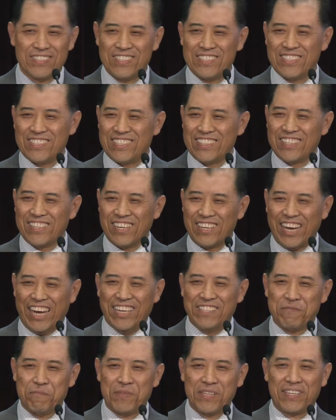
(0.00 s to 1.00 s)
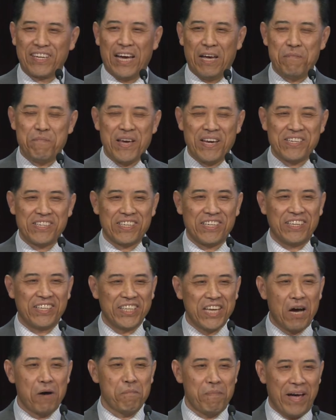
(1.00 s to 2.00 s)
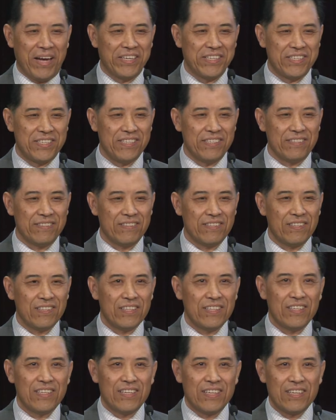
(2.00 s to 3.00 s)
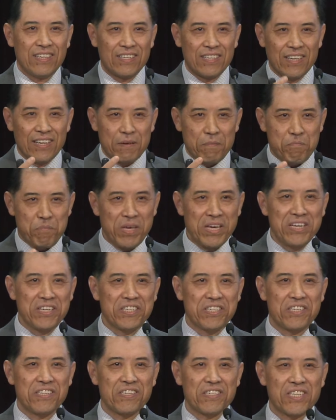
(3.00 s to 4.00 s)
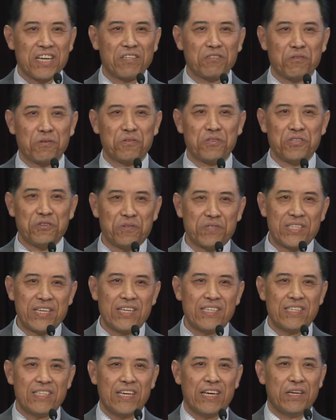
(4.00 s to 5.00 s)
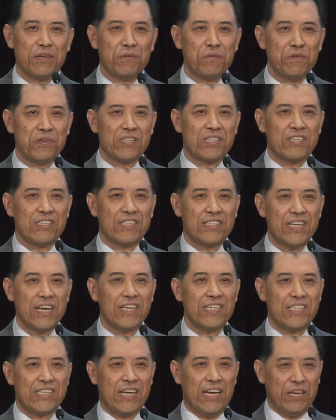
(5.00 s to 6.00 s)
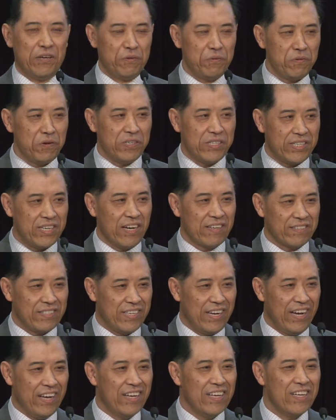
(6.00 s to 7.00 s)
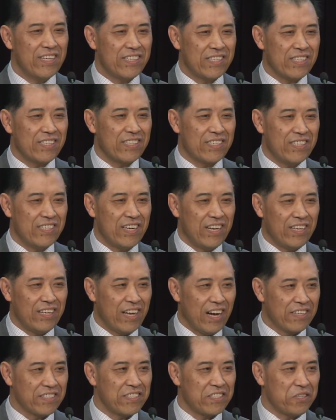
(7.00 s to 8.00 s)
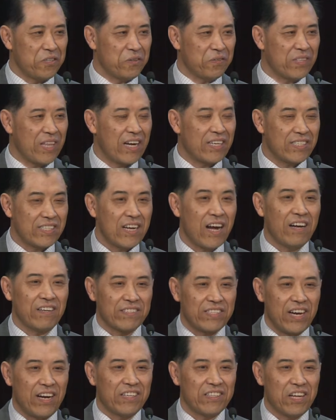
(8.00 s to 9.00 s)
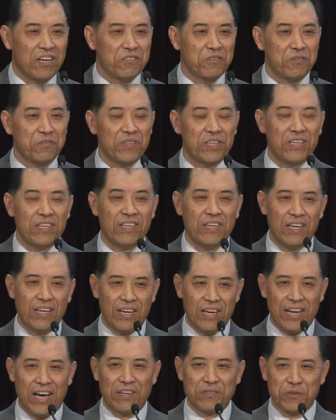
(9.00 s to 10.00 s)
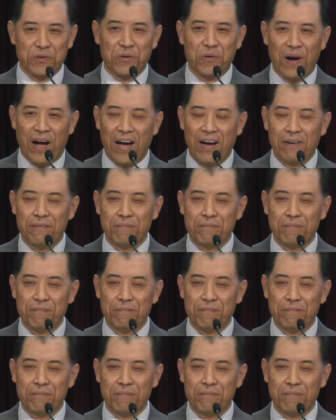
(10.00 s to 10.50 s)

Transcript: 这个改改编成样板戏。明知征途有艰险，越是艰险越向前。这个是杨子荣他唱腔当中的两句话，